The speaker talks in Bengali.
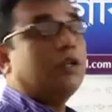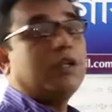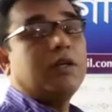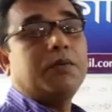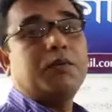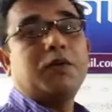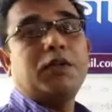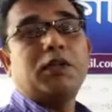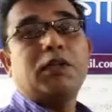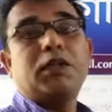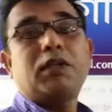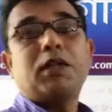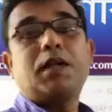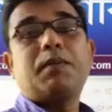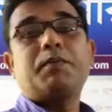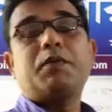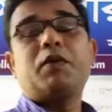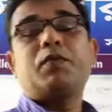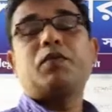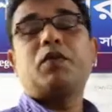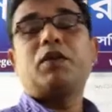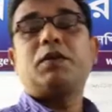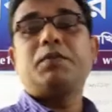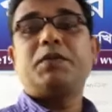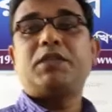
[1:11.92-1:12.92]
প্রতিবন্ধীতে আমরা
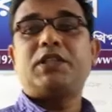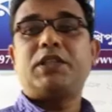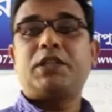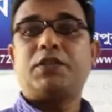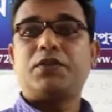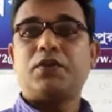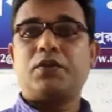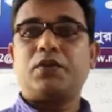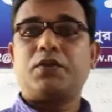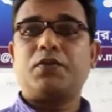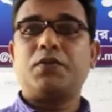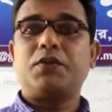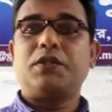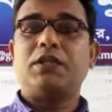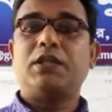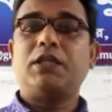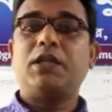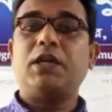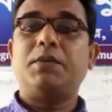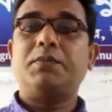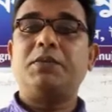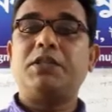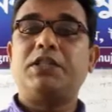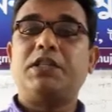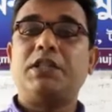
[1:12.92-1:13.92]
বলি বিশেষ জনগোষ্ঠী
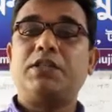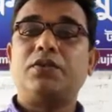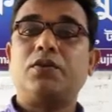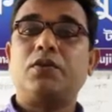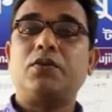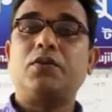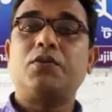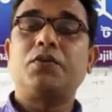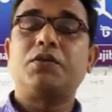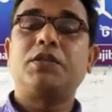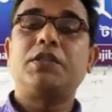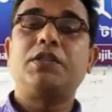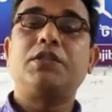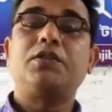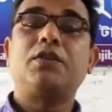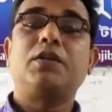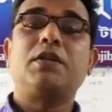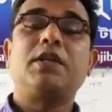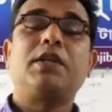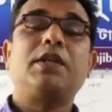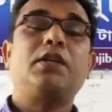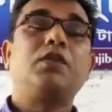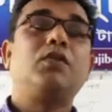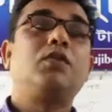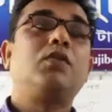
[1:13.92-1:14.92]
এই বিশেষ জনগোষ্ঠীর জন্য
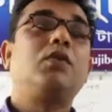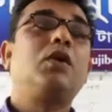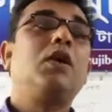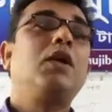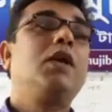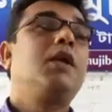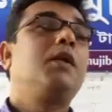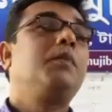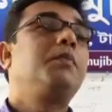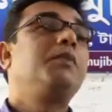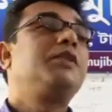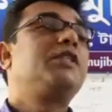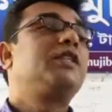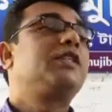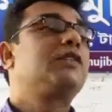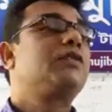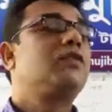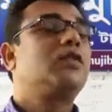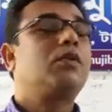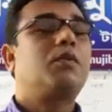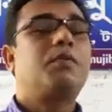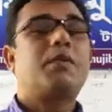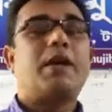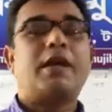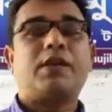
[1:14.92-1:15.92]
কিন্তু বিশেষ
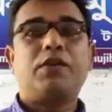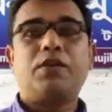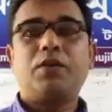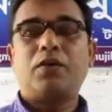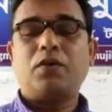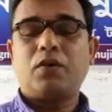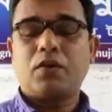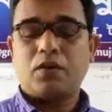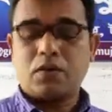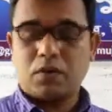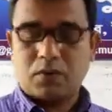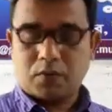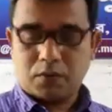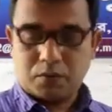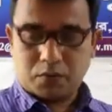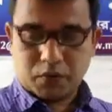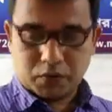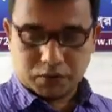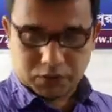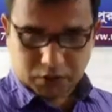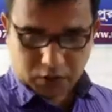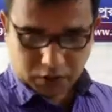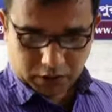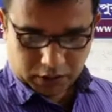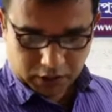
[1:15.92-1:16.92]
কোনো পাঠ্য
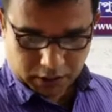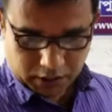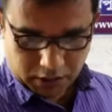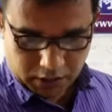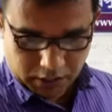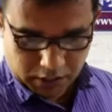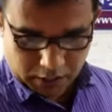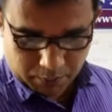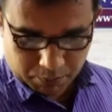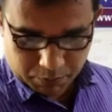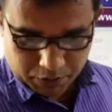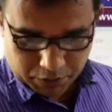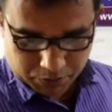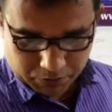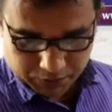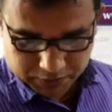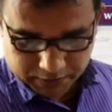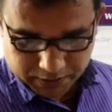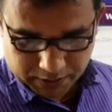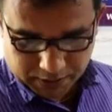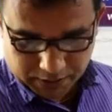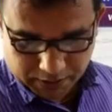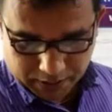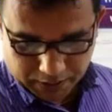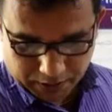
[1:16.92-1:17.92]
পুস্তকের
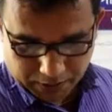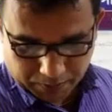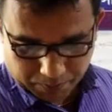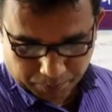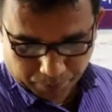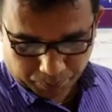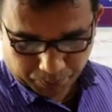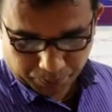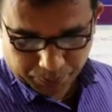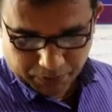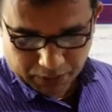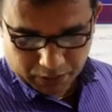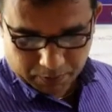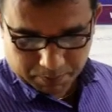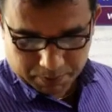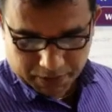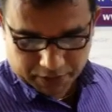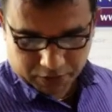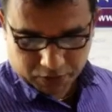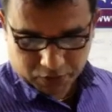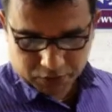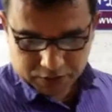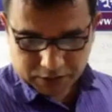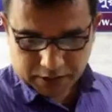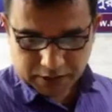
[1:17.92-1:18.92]
ব্যবস্থা নেই
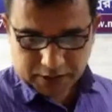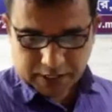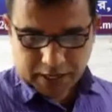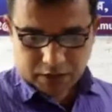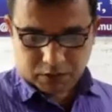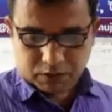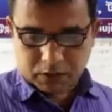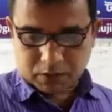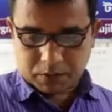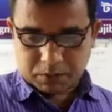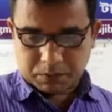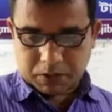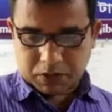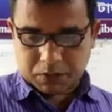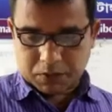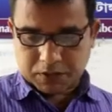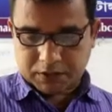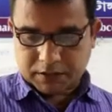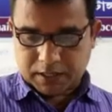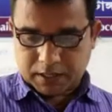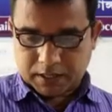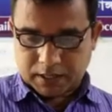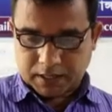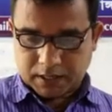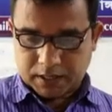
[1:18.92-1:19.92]
পাঠ্য শিক্ষারও তেমন
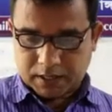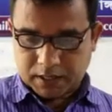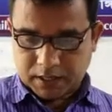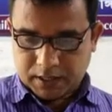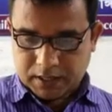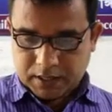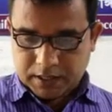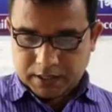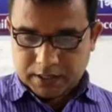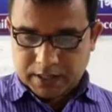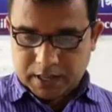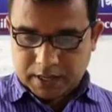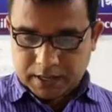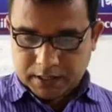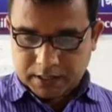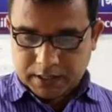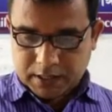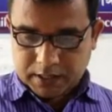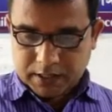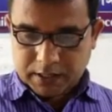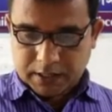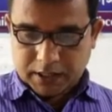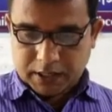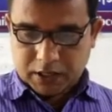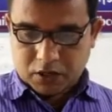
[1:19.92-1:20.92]
ব্যবস্থা নেই তারা
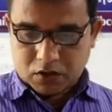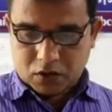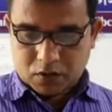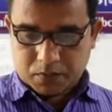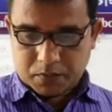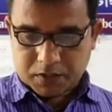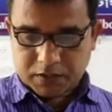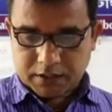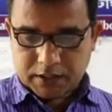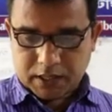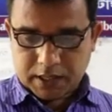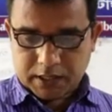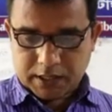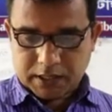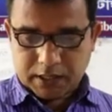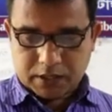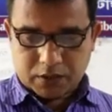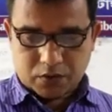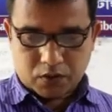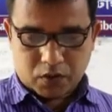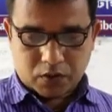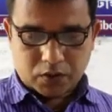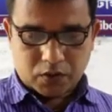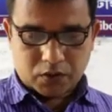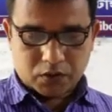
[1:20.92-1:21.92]
তাদের এই অবস্থা নিয়ে
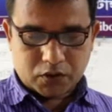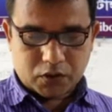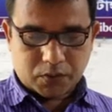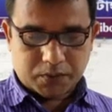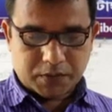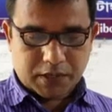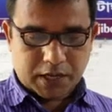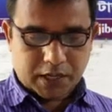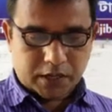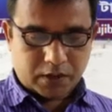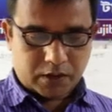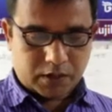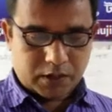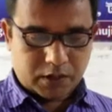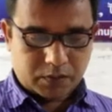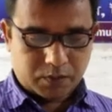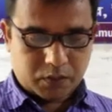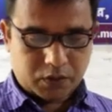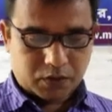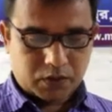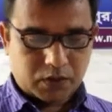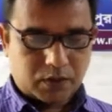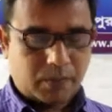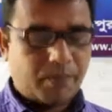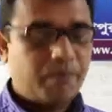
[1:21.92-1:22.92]
অন্য সব সাধারণের
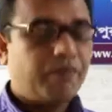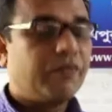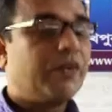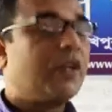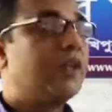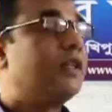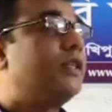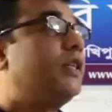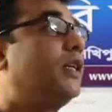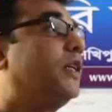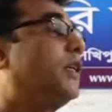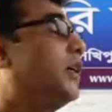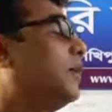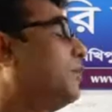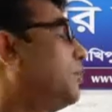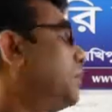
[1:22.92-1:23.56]
মতো শিক্ষা